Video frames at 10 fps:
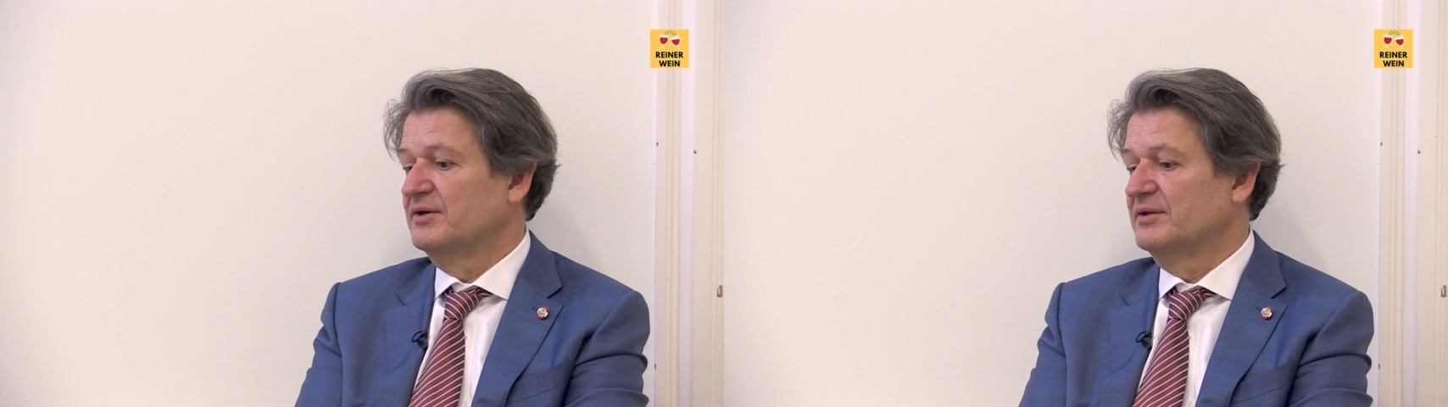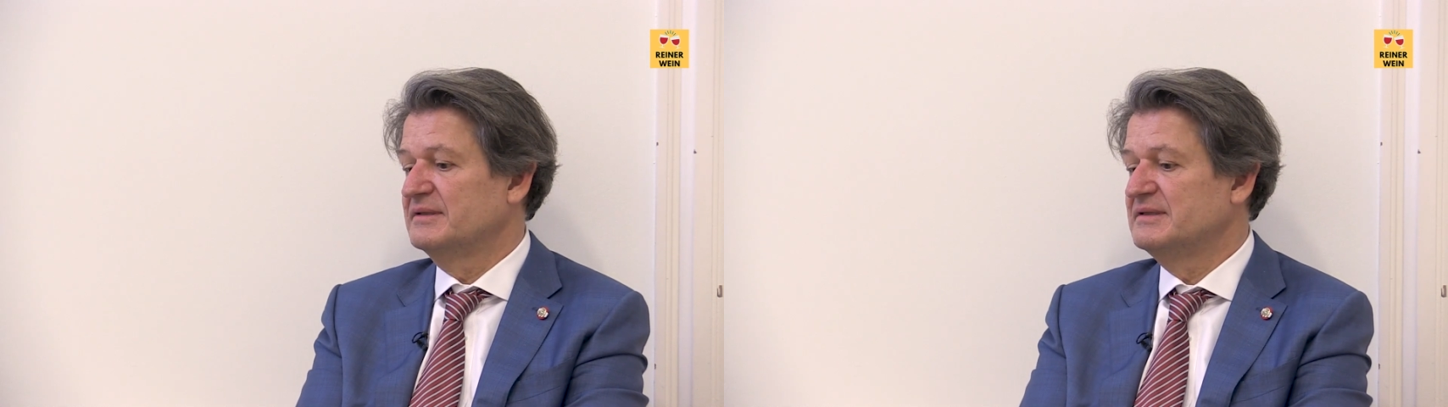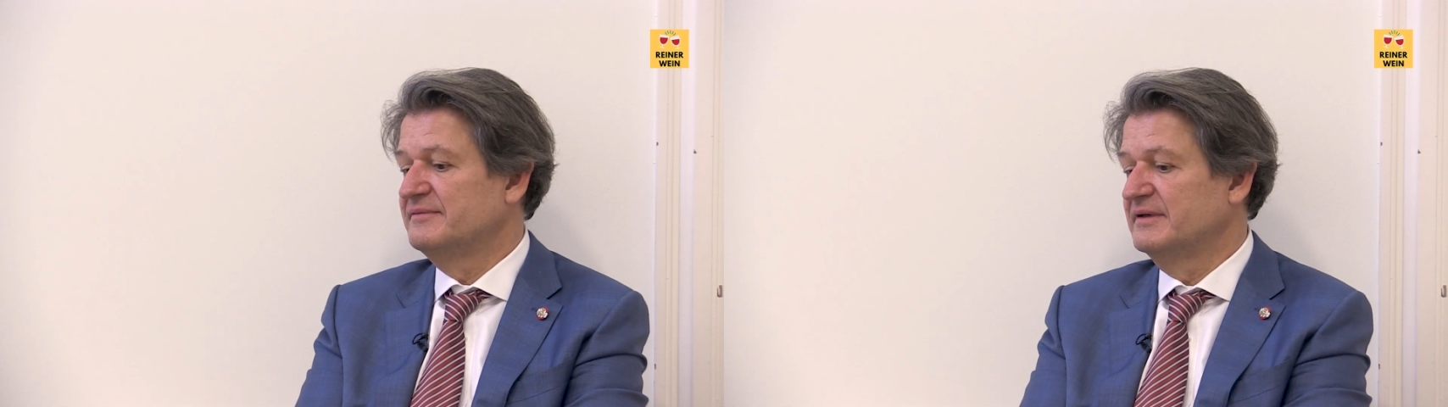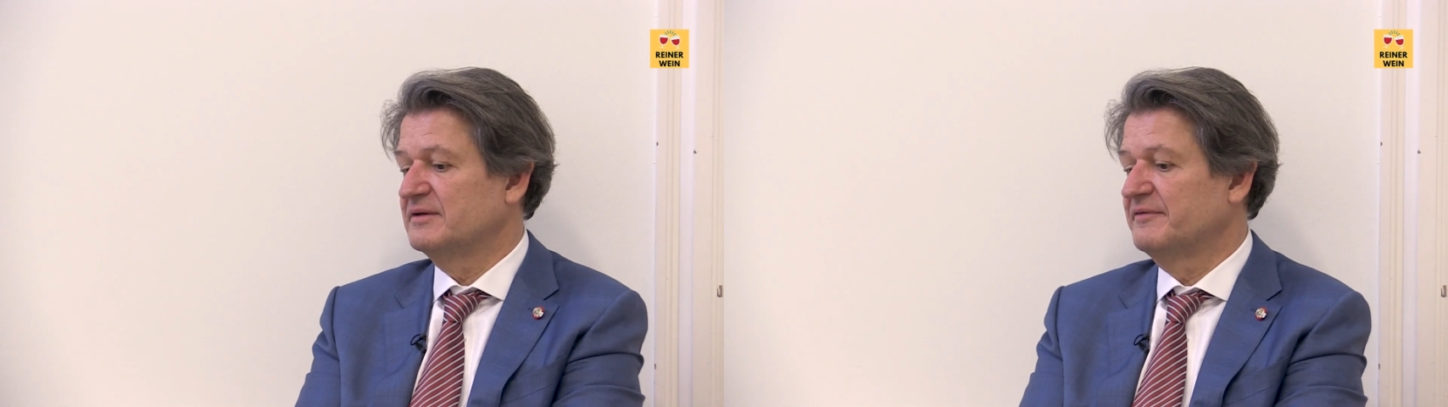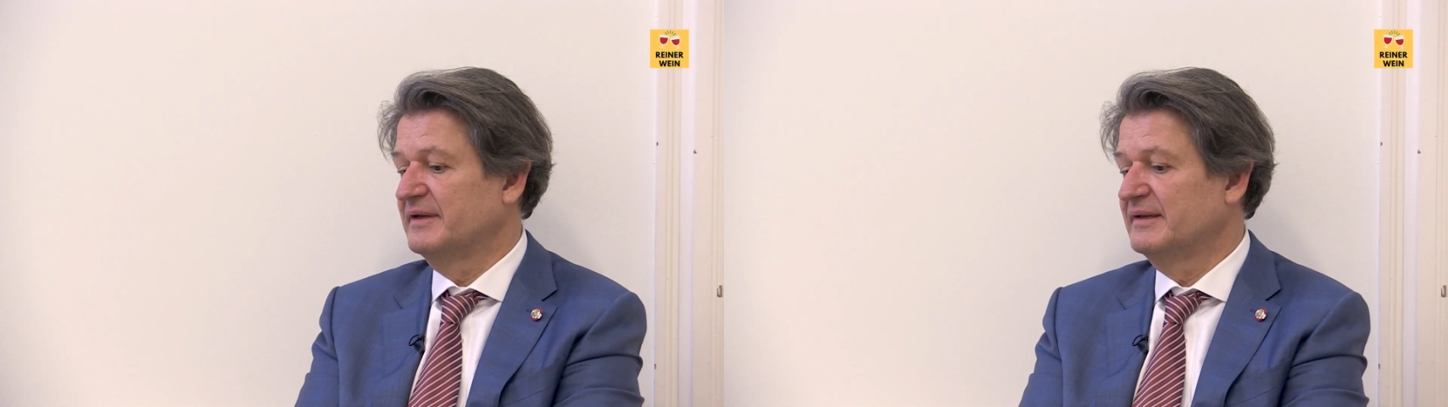Ja? Das ist, wie
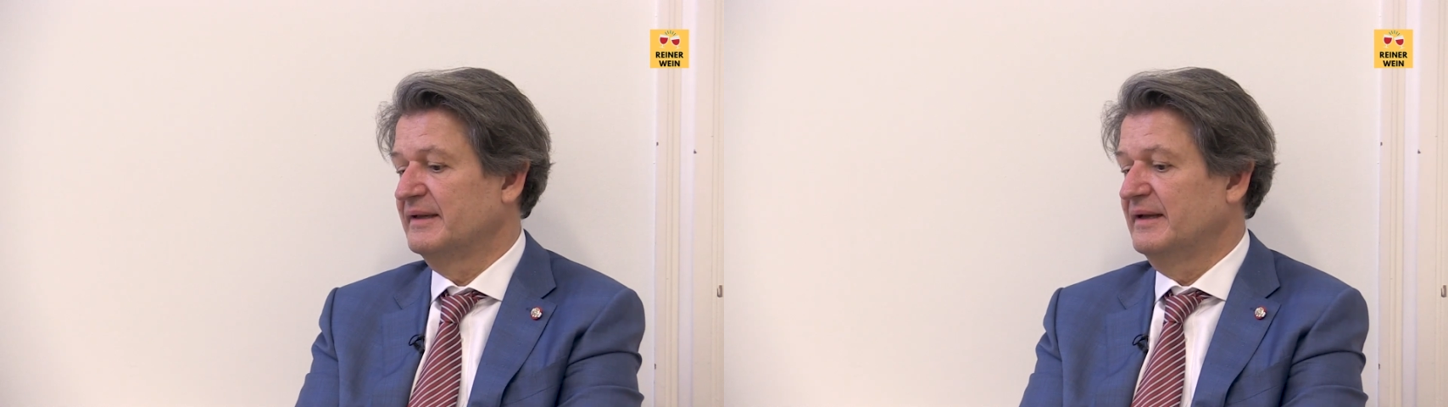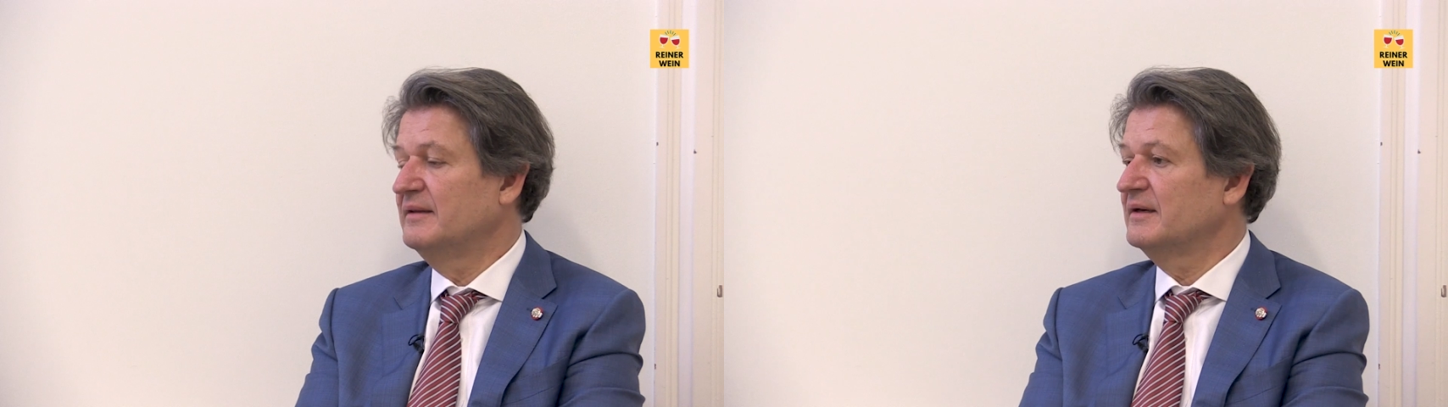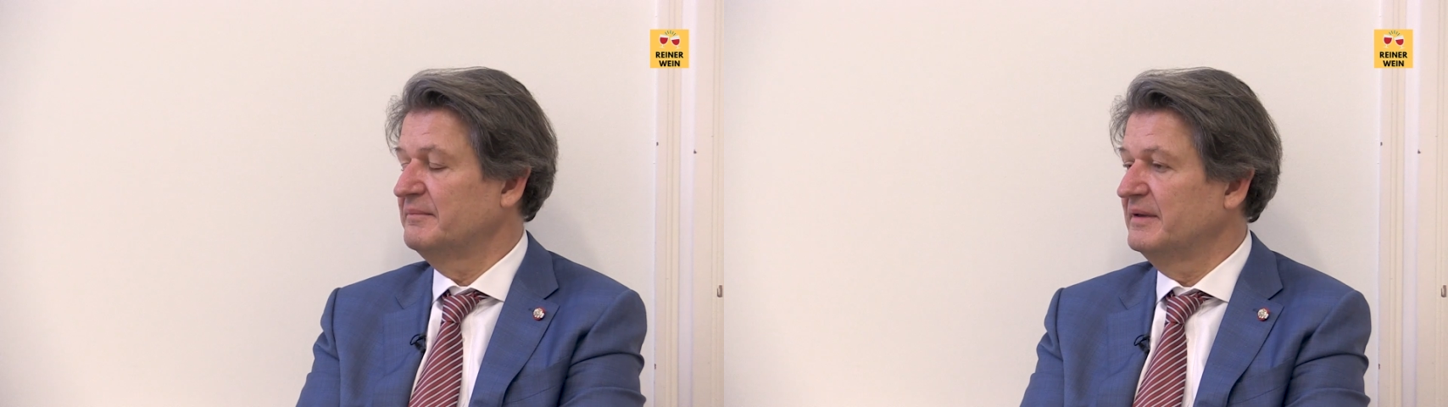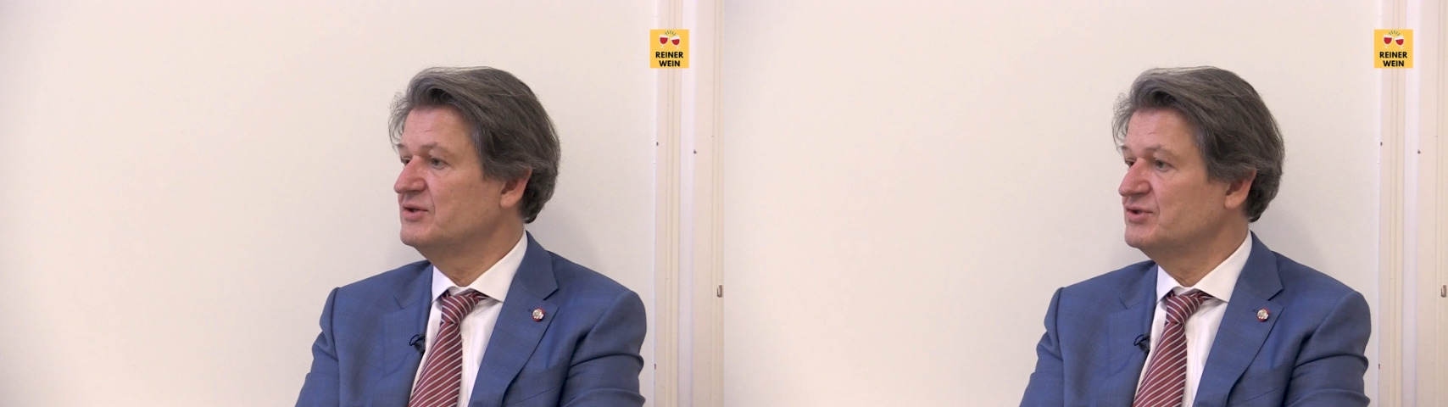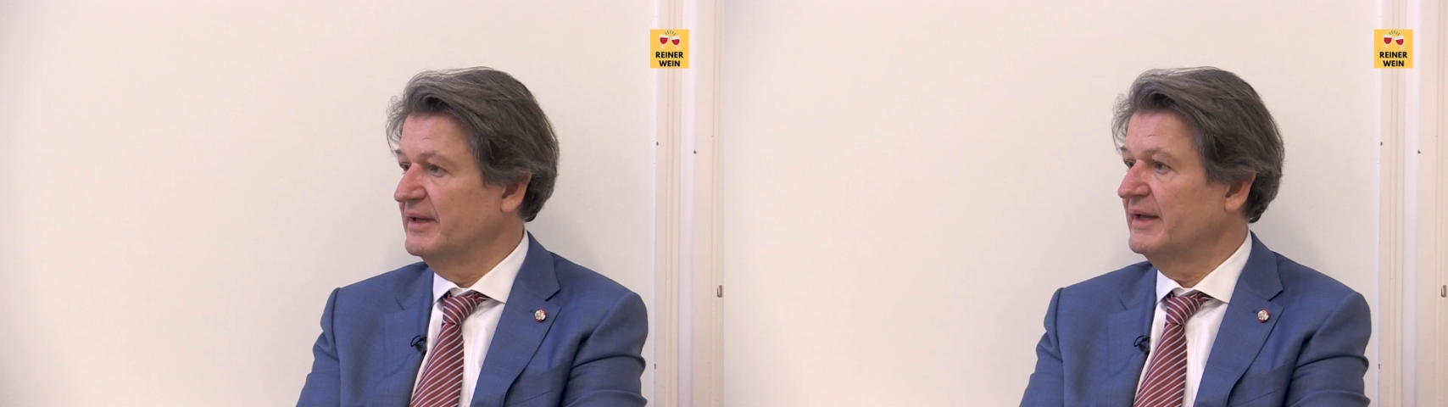gesagt, für einen älteren
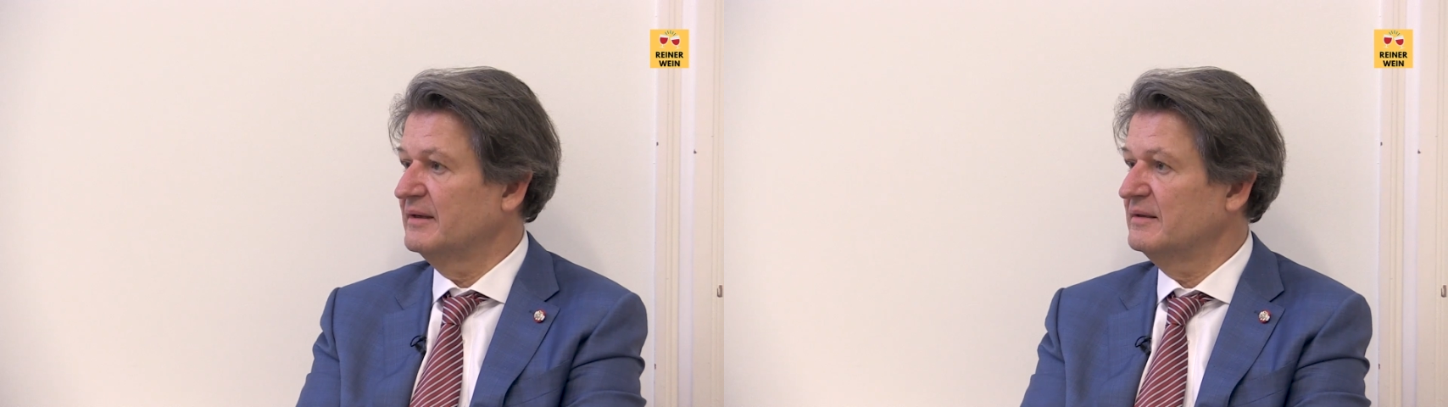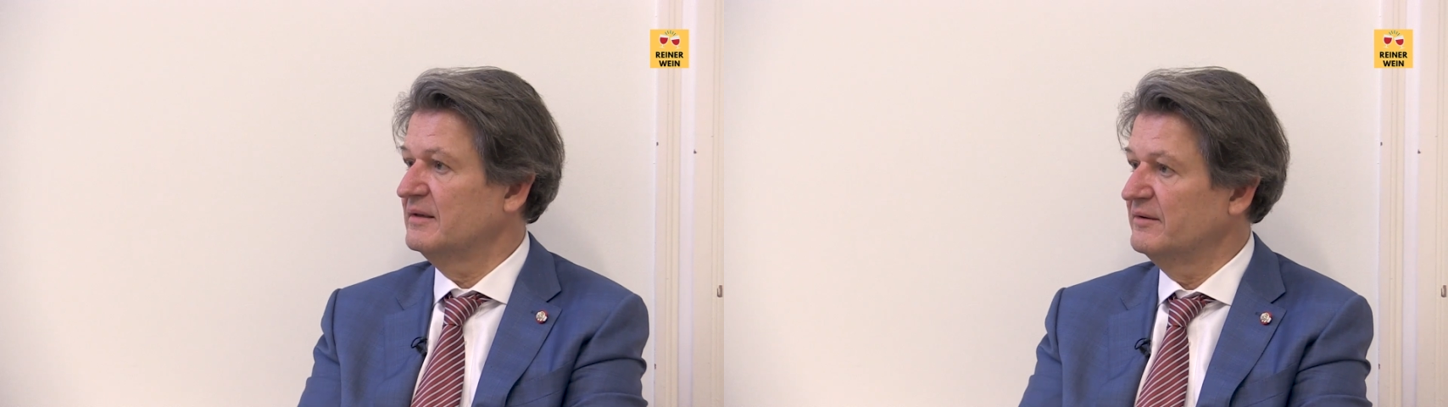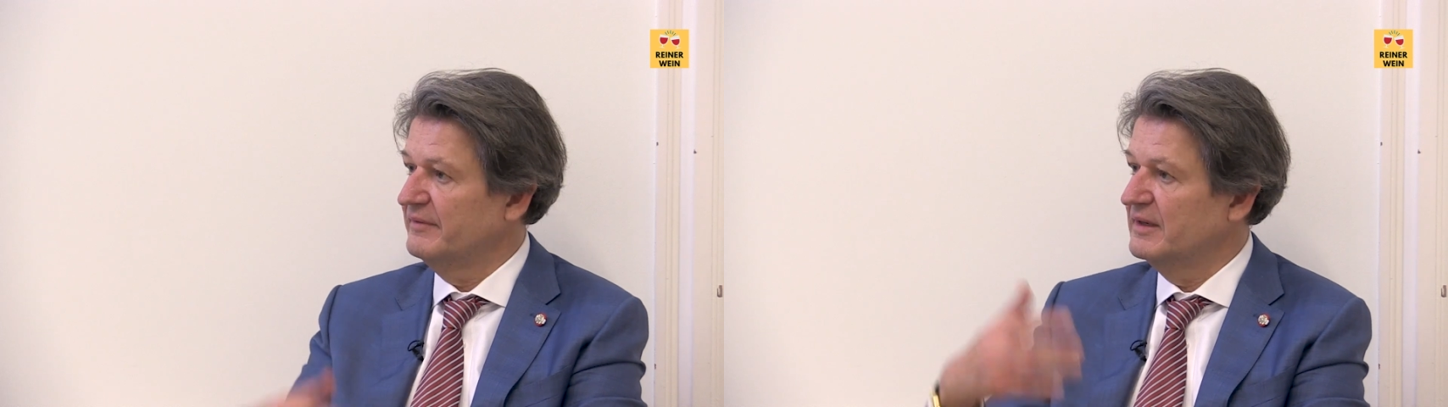Menschen leichter,